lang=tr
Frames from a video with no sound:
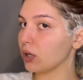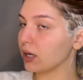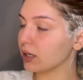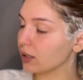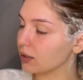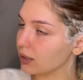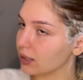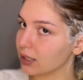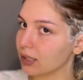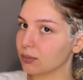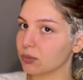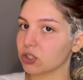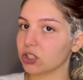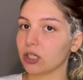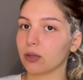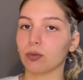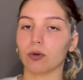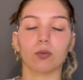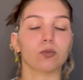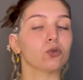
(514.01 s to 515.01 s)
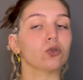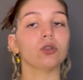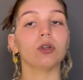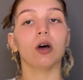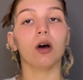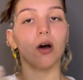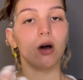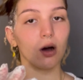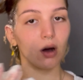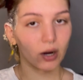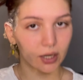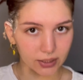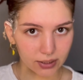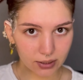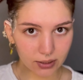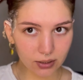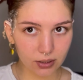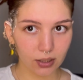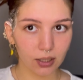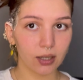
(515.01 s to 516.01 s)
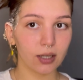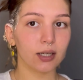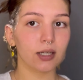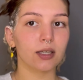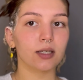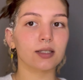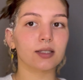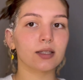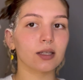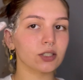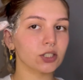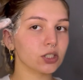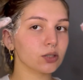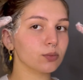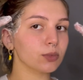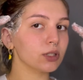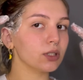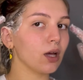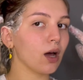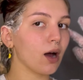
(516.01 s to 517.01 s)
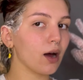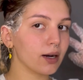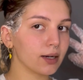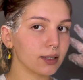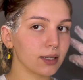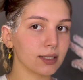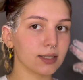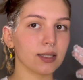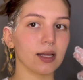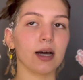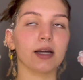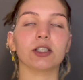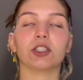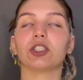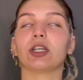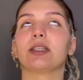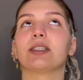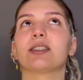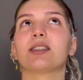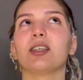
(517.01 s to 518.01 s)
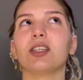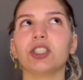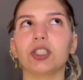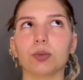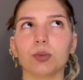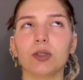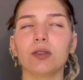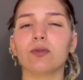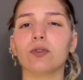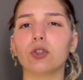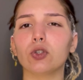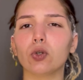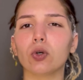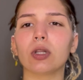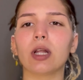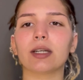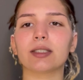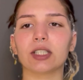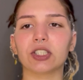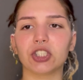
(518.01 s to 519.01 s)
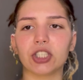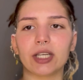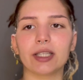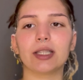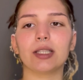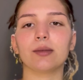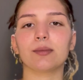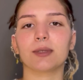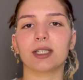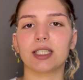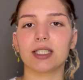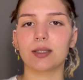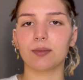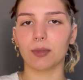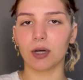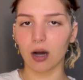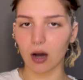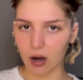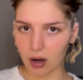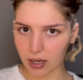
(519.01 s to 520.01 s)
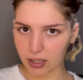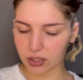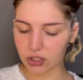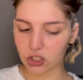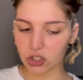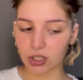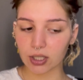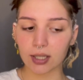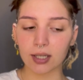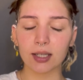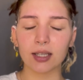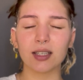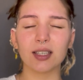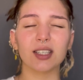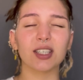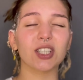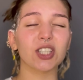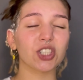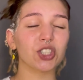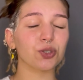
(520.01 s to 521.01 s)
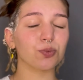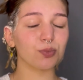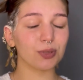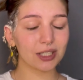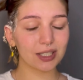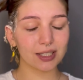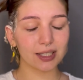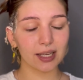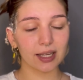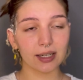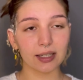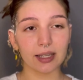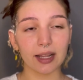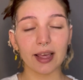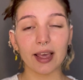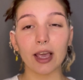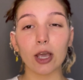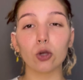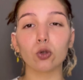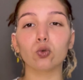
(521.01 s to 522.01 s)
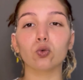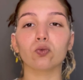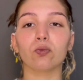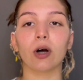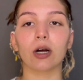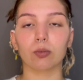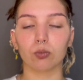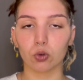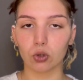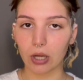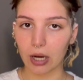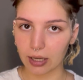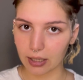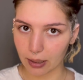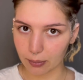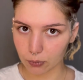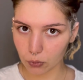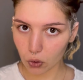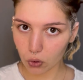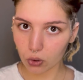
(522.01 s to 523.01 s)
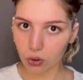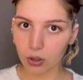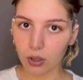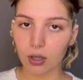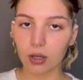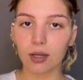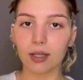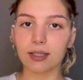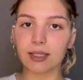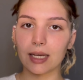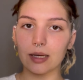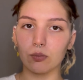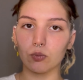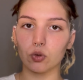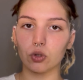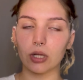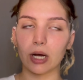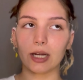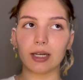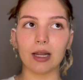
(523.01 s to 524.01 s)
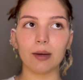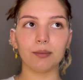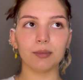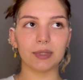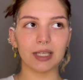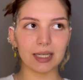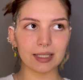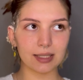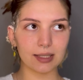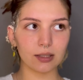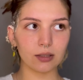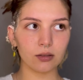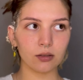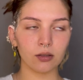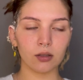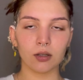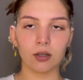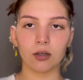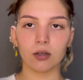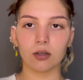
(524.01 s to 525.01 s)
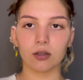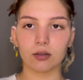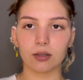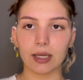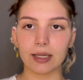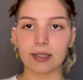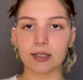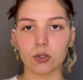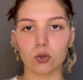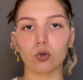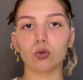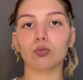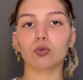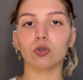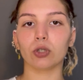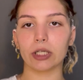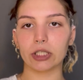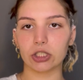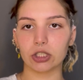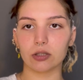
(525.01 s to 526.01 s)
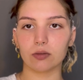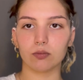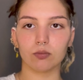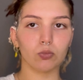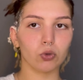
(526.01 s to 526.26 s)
Aralarına bir şey yapıyor musun? Hayır. Saçımın arkası hariç yani saçımın videolarda çektiğim kısmı hariç hiçbir yerine en ufak müdahalem yok. Tek müdahalem yazın deniz, kum, güneş.